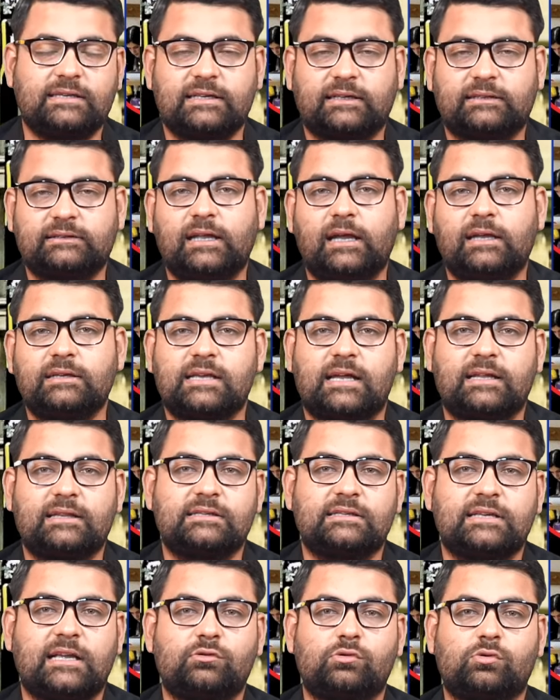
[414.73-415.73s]
सकता साथ ही
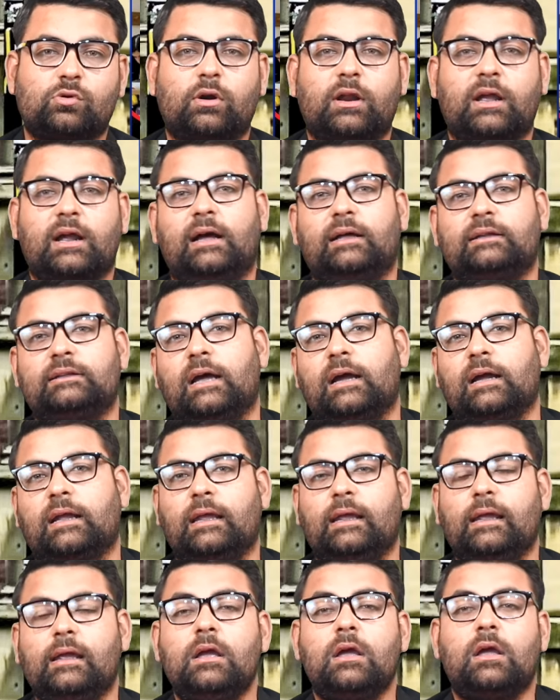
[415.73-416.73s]
साथ उन्होंने कहा था
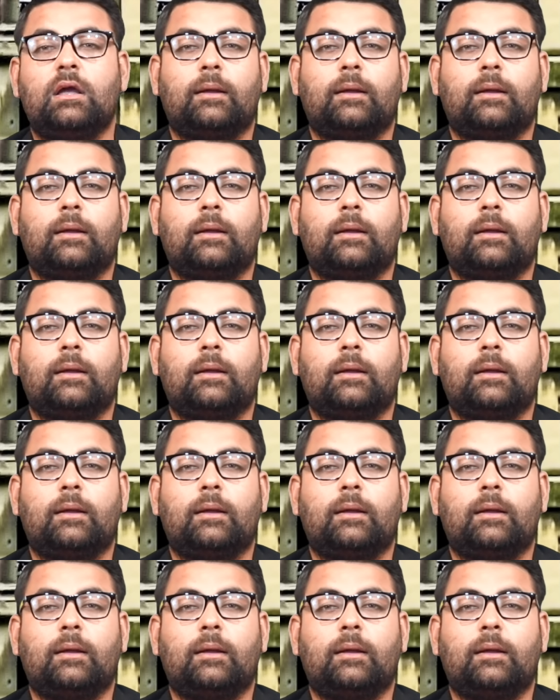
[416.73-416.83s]
कि